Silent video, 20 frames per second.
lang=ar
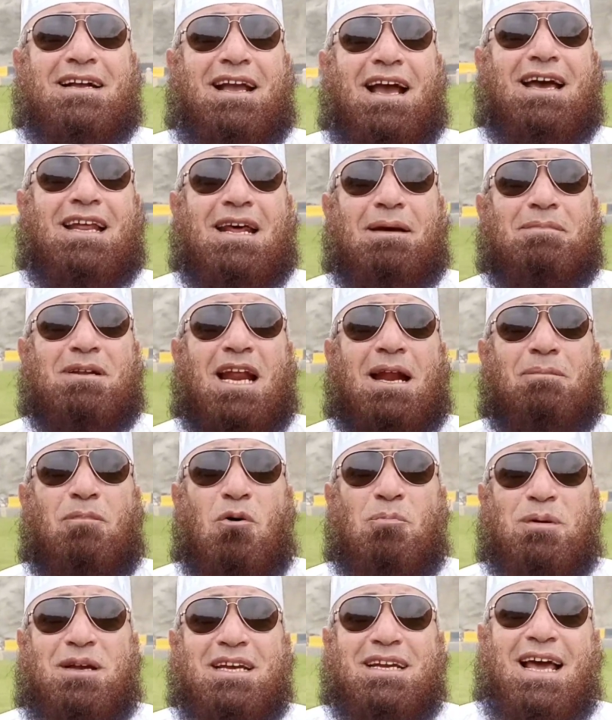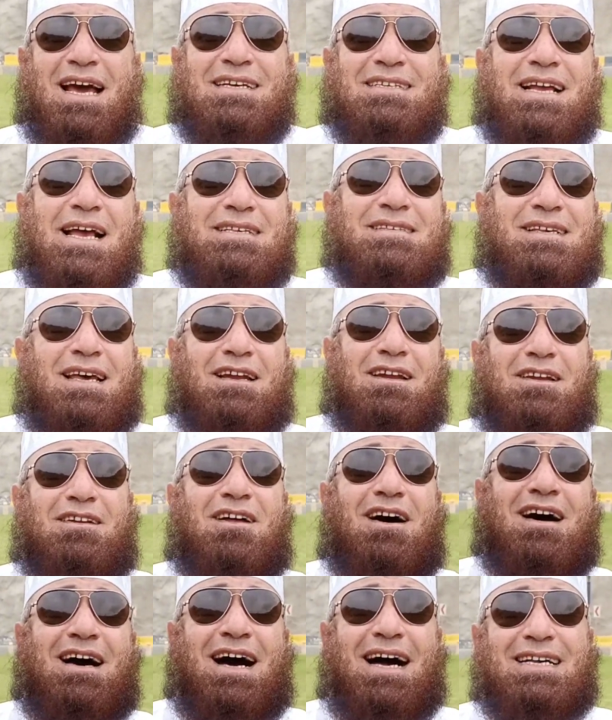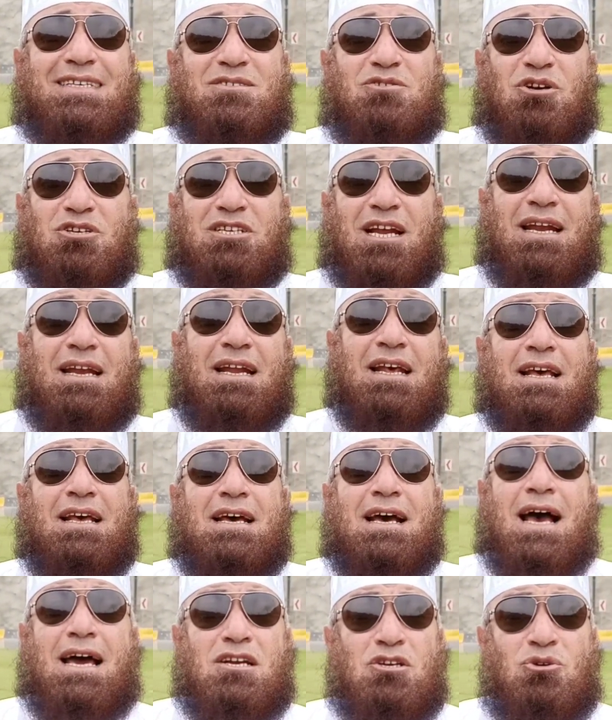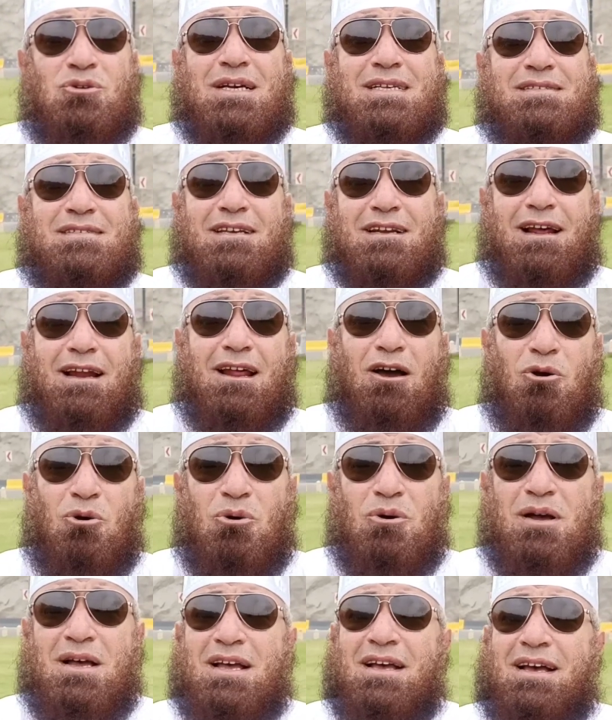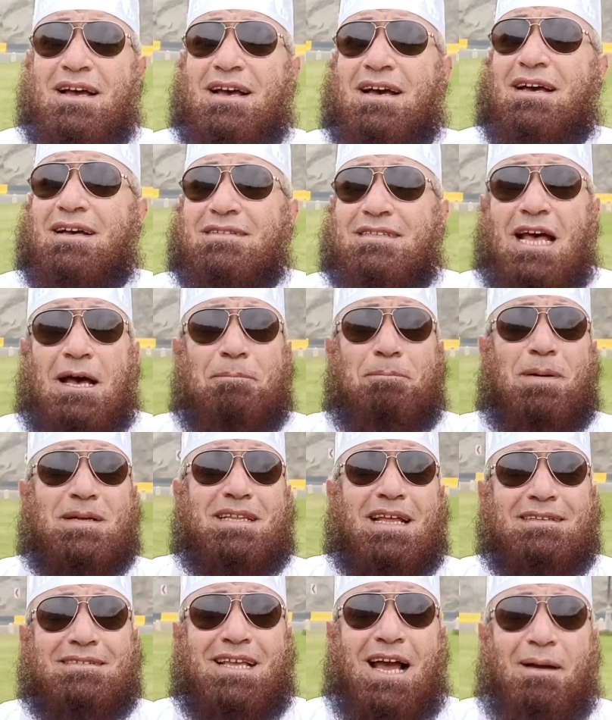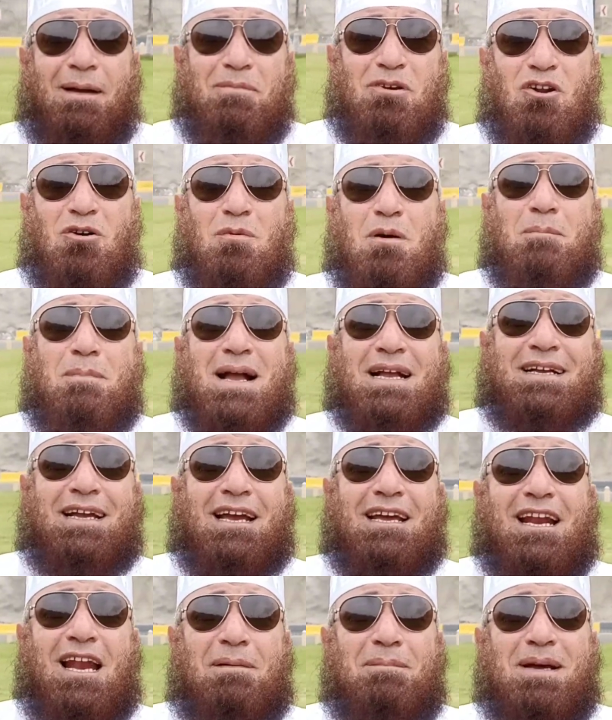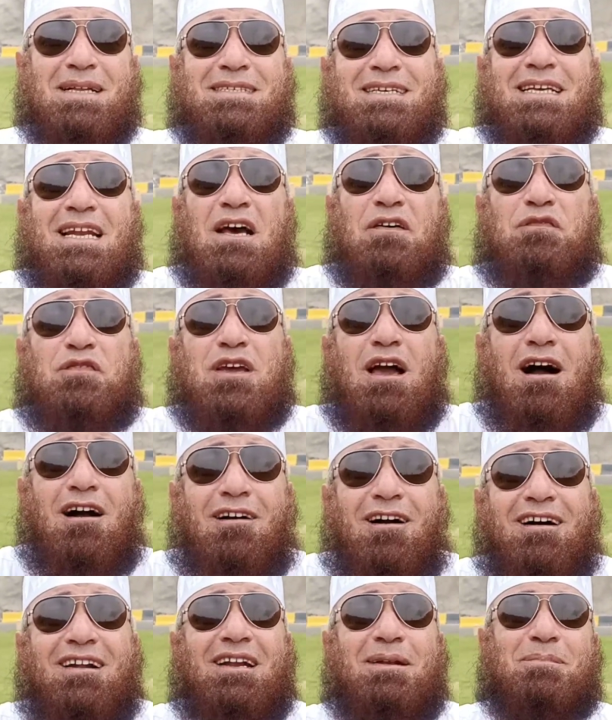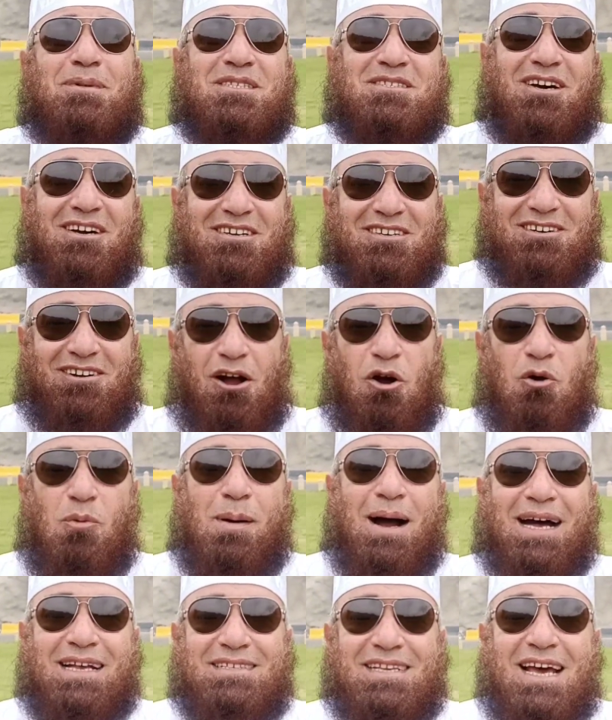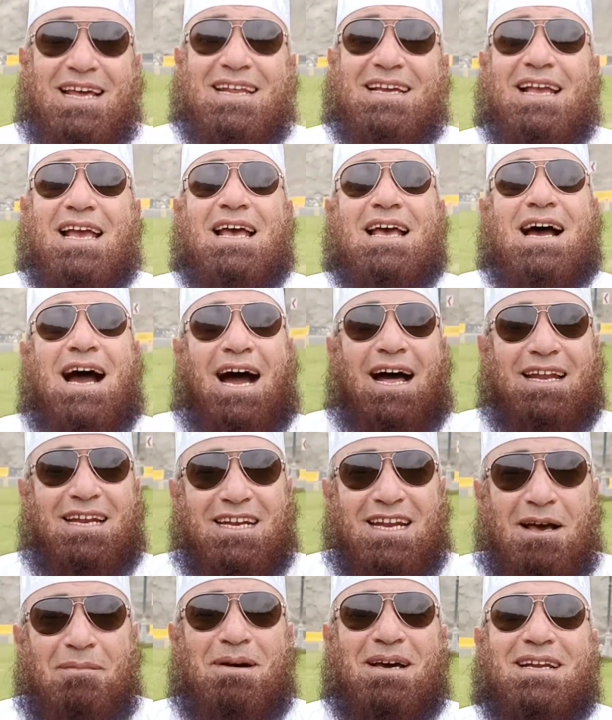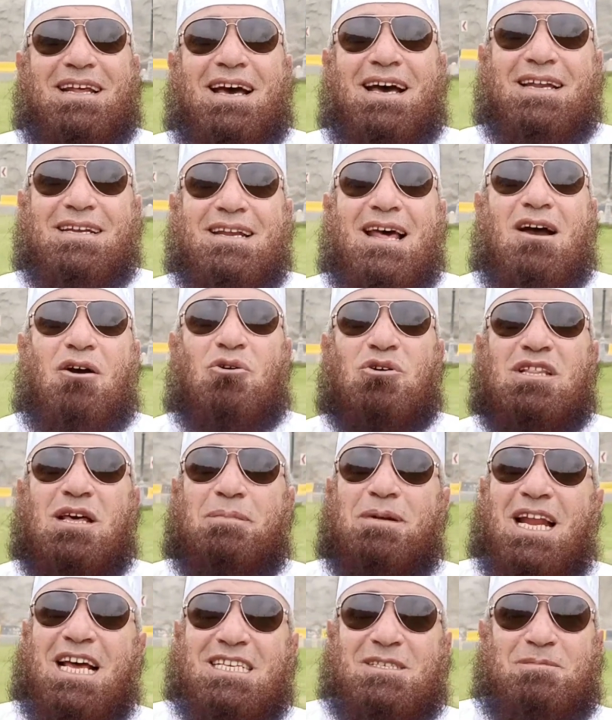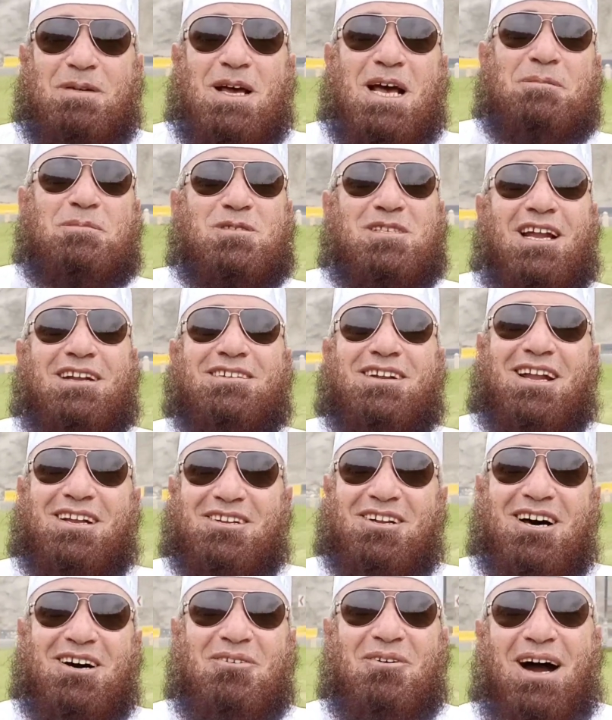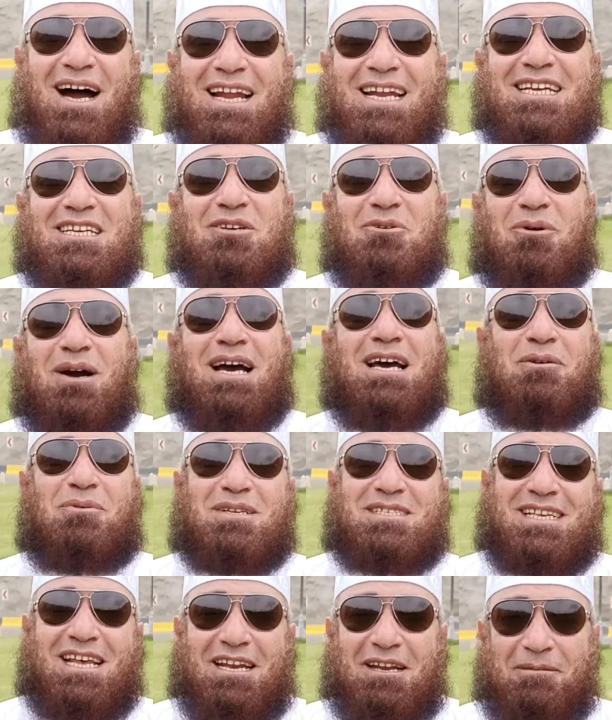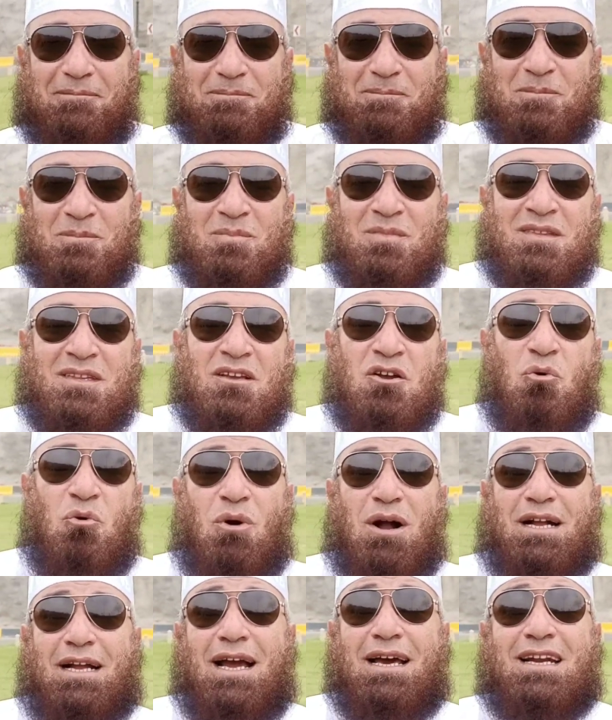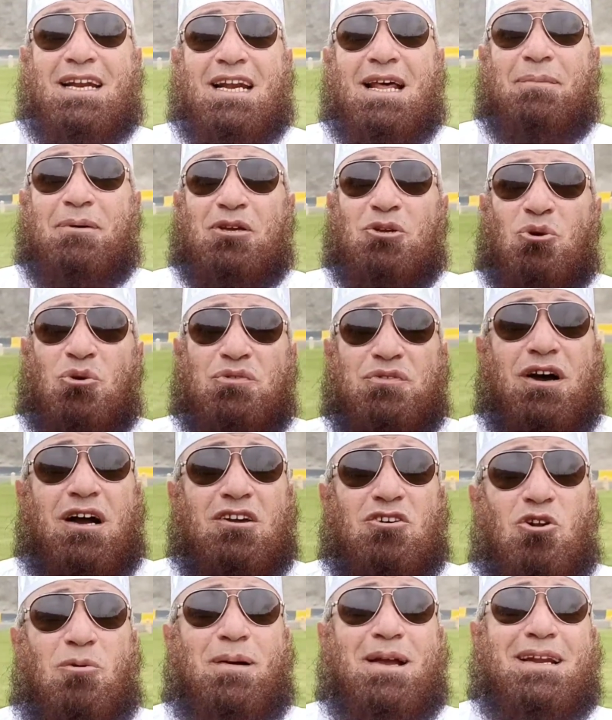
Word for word: كان من الممكن أن يسأل الله عز وجل أن ييسر له آه، دابة تحمله من مكة إلى المدينة في أقل من دقيقة ومع ذلك علمنا أن نأخذ بالأسباب صلى الله عليه وآله وسلم وكان النبي ظاهر